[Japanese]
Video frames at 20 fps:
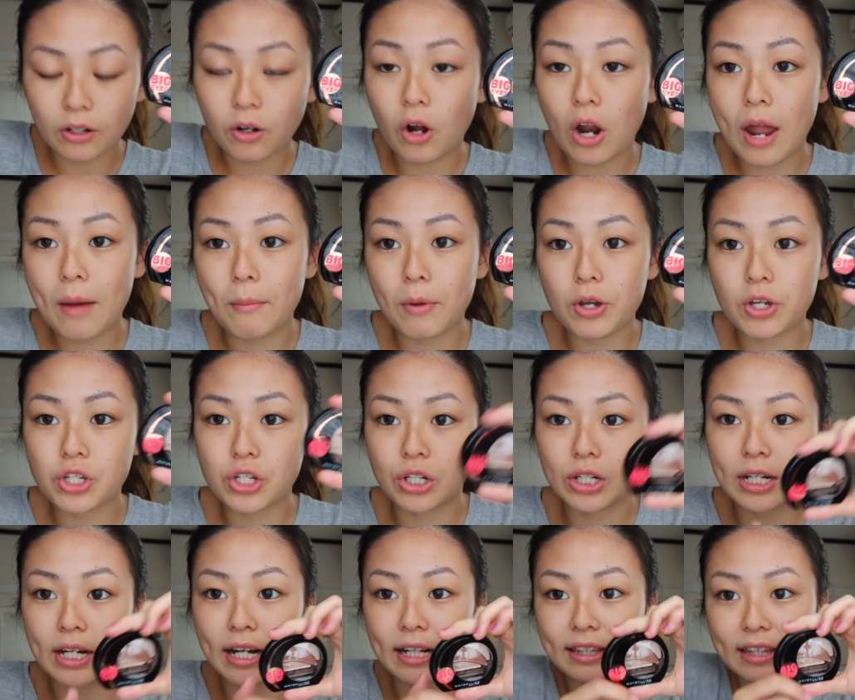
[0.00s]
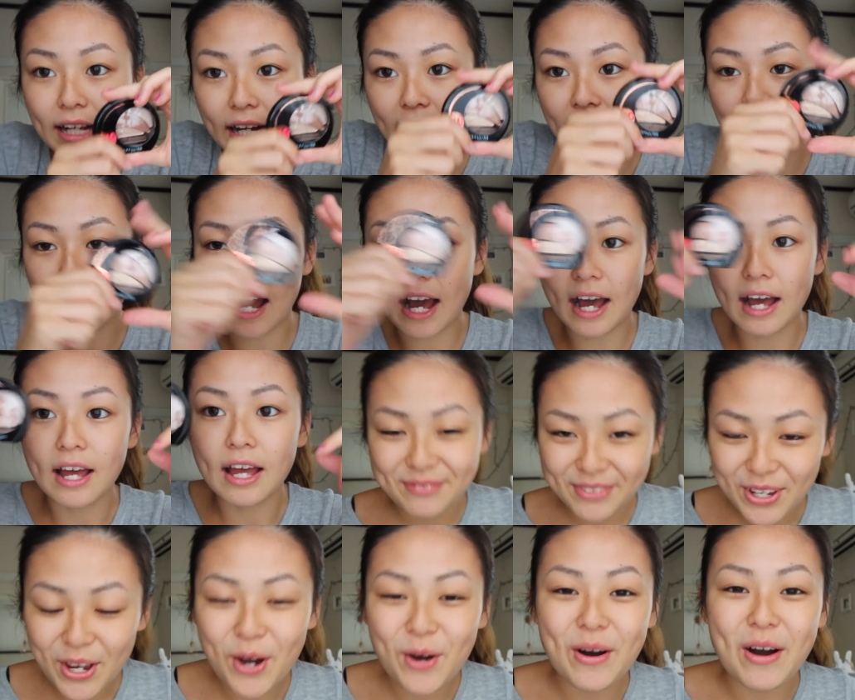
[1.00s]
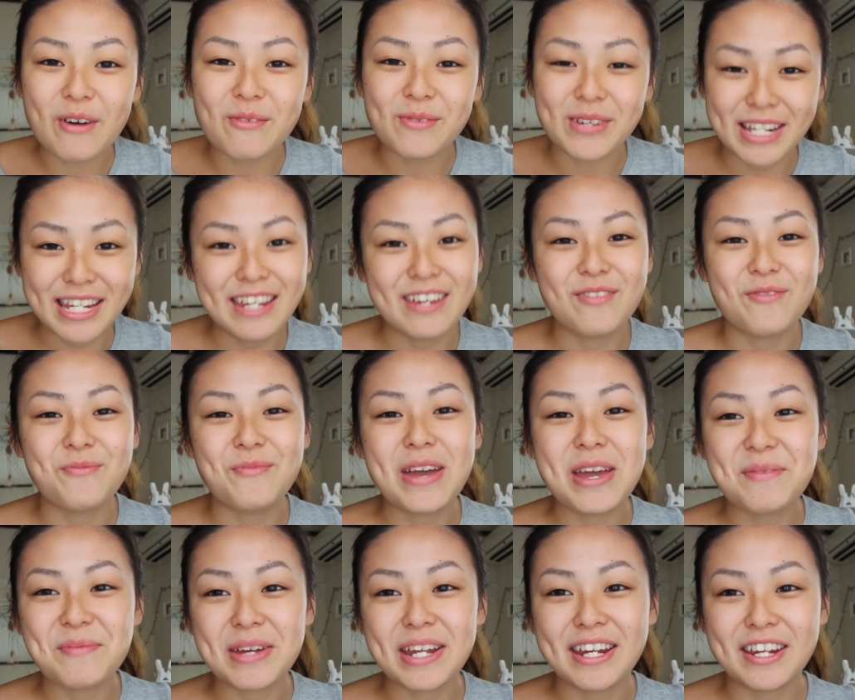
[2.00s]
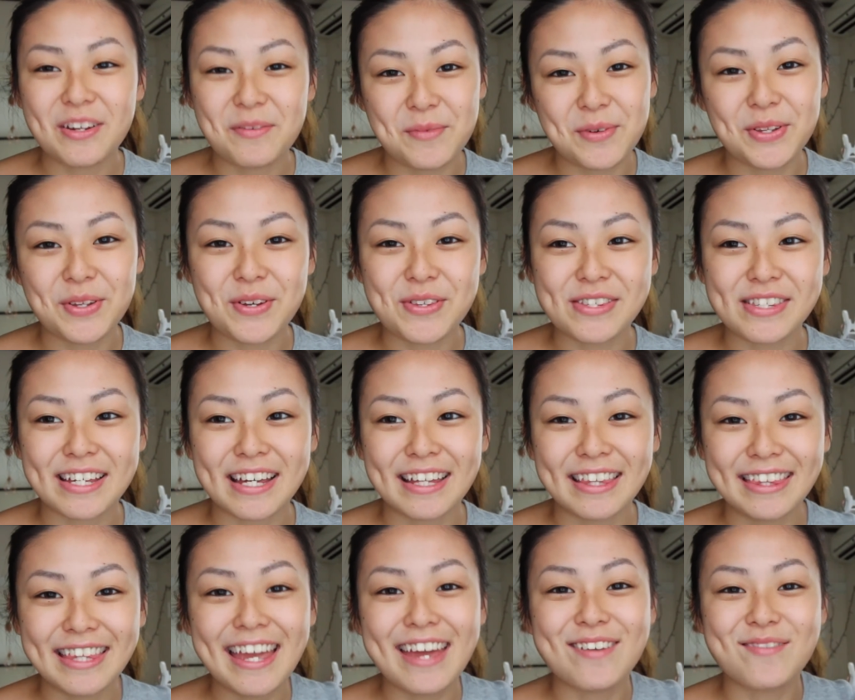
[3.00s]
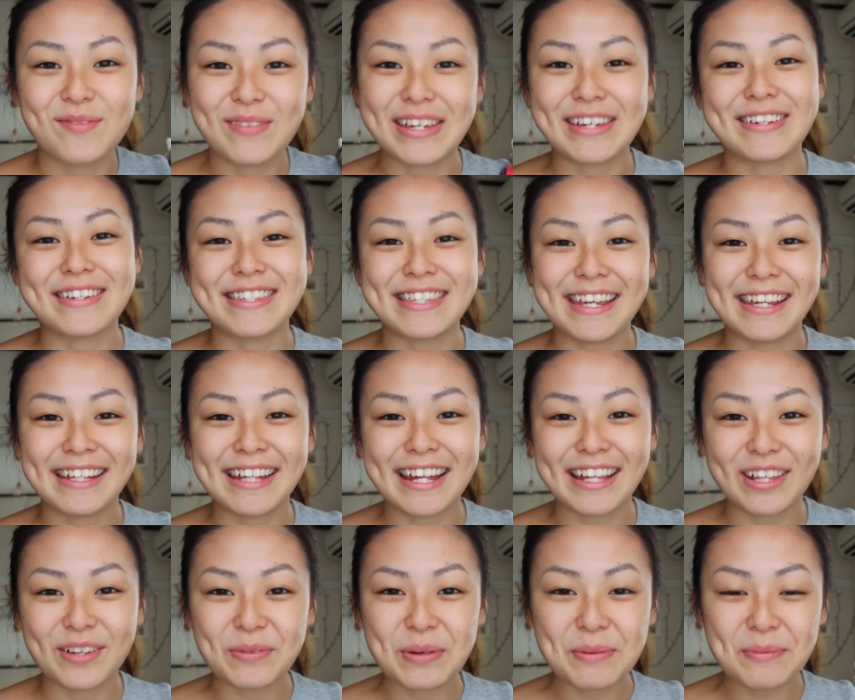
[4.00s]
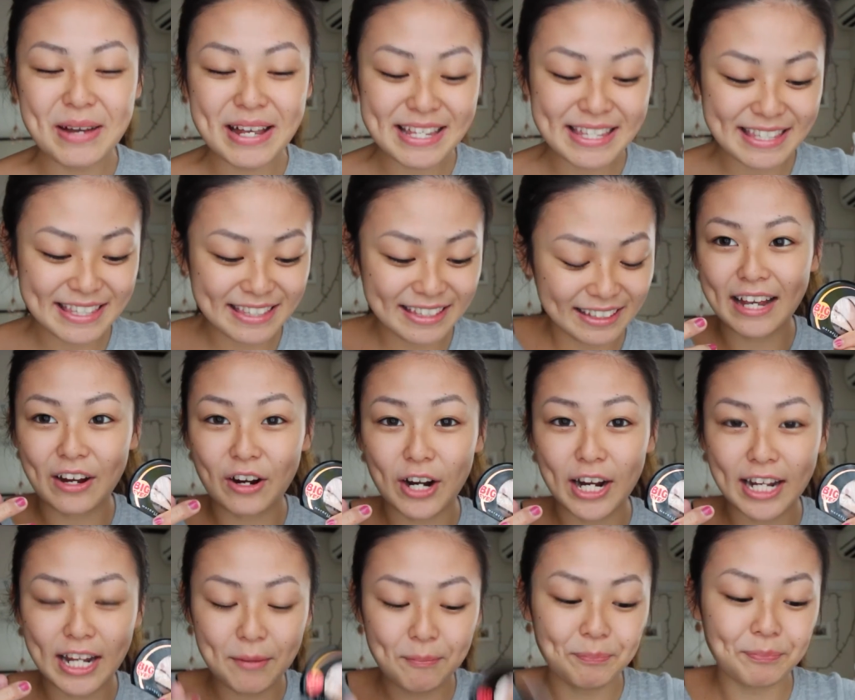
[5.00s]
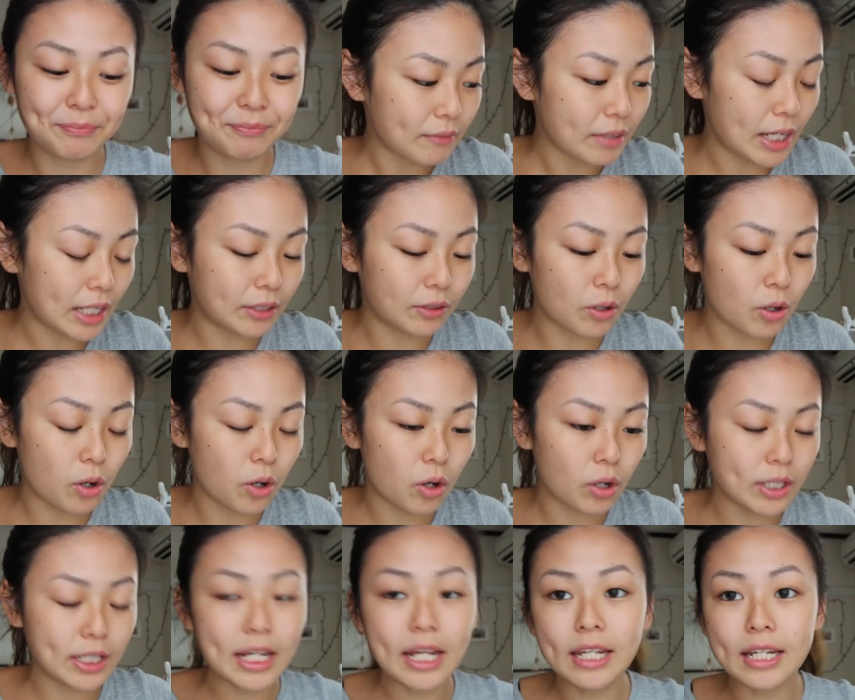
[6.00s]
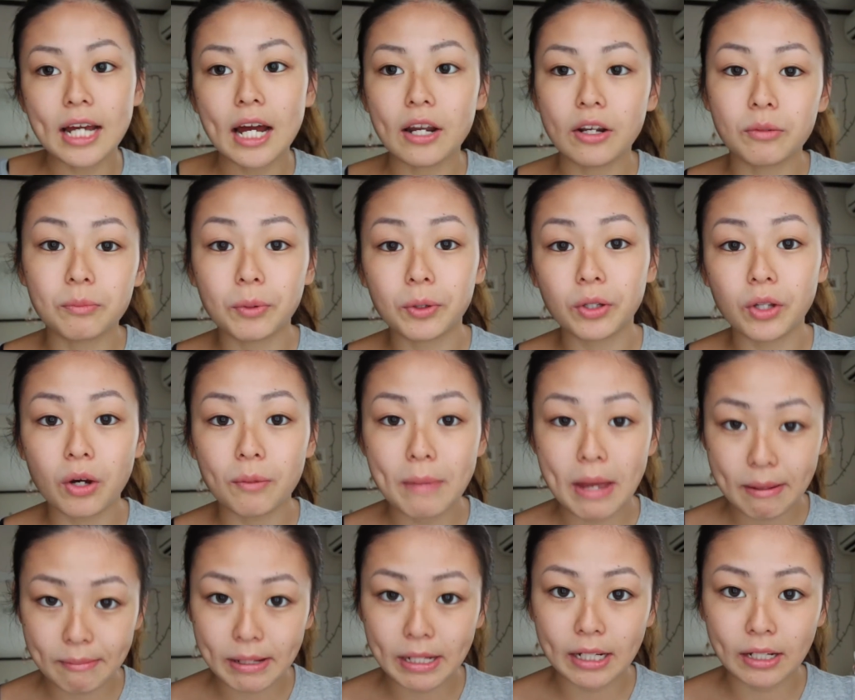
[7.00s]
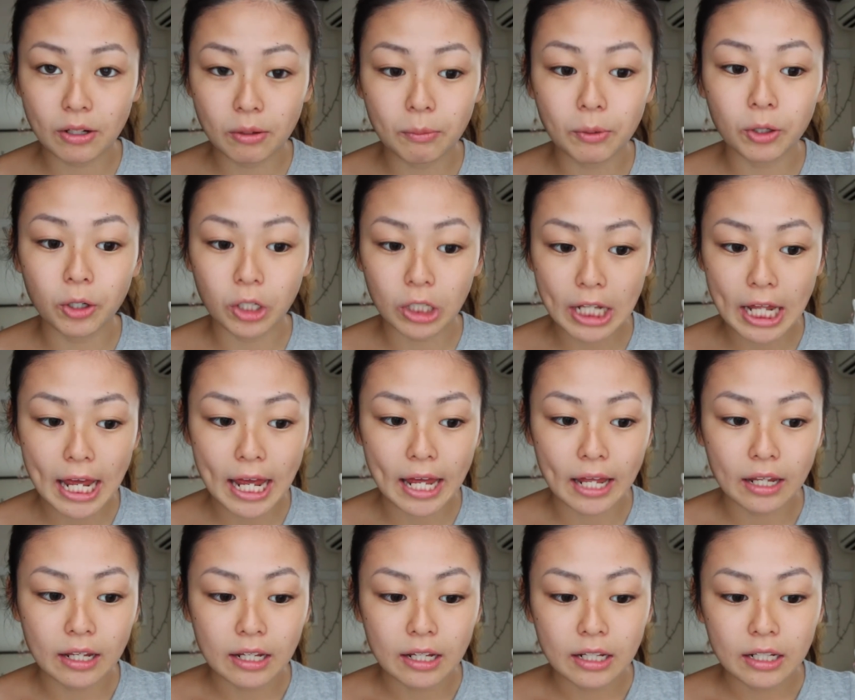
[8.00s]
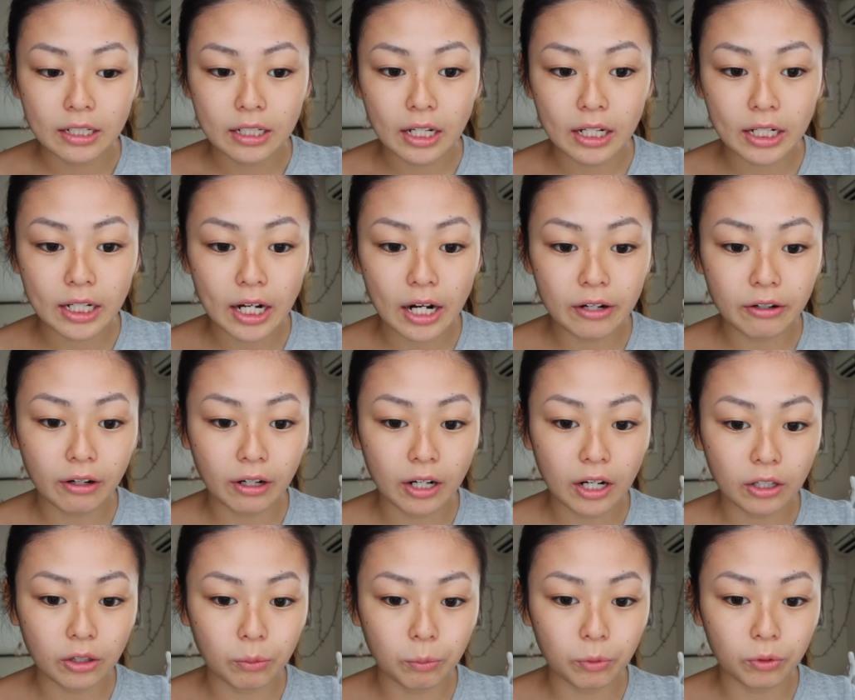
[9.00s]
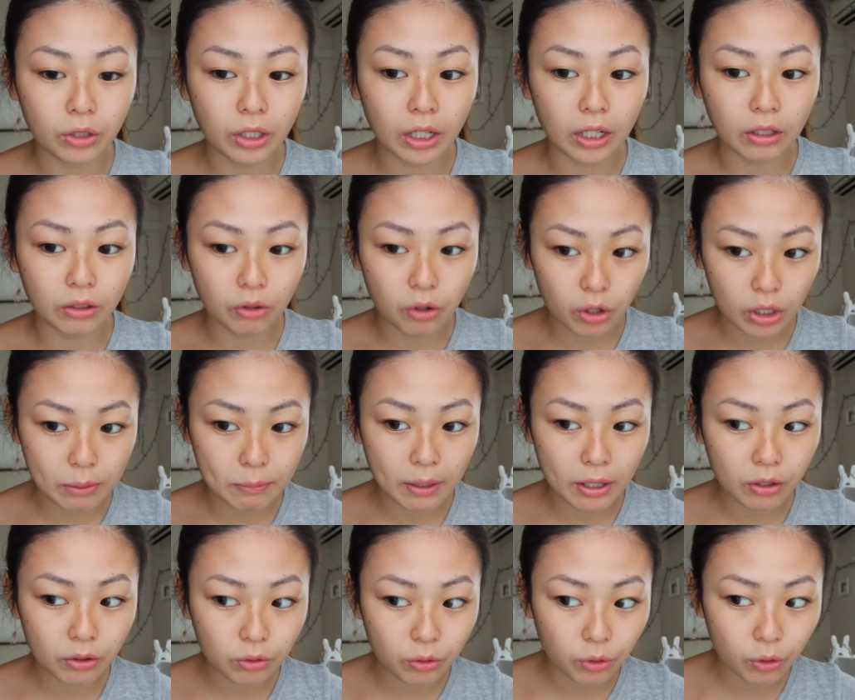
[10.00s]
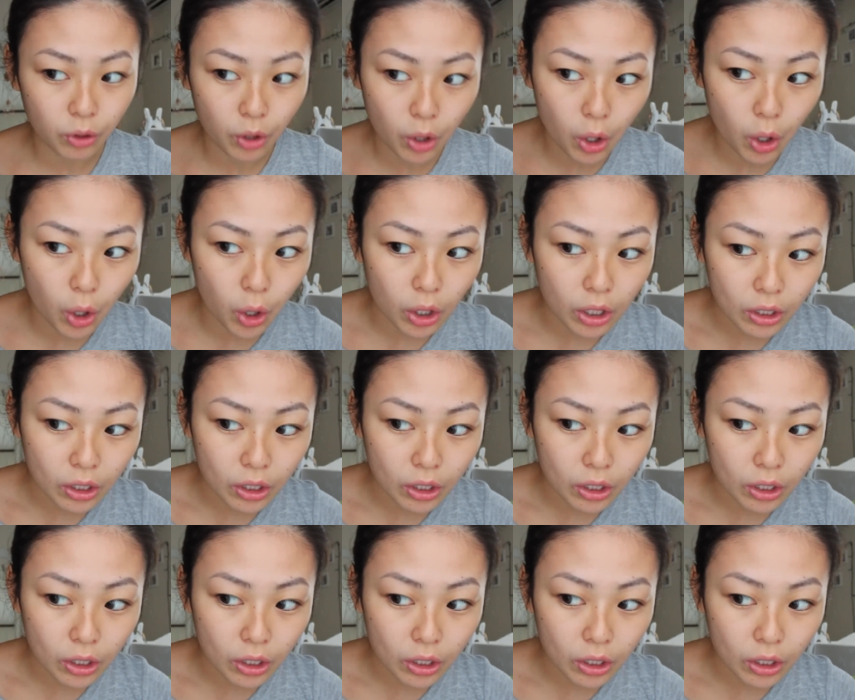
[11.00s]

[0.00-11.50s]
これも一緒に買ったから今日は主にメイベリのものを使ってメイクしていきたいと思いますこれねえっと家にあるものメイベリのもので何かあるかなと思ったけど今のところ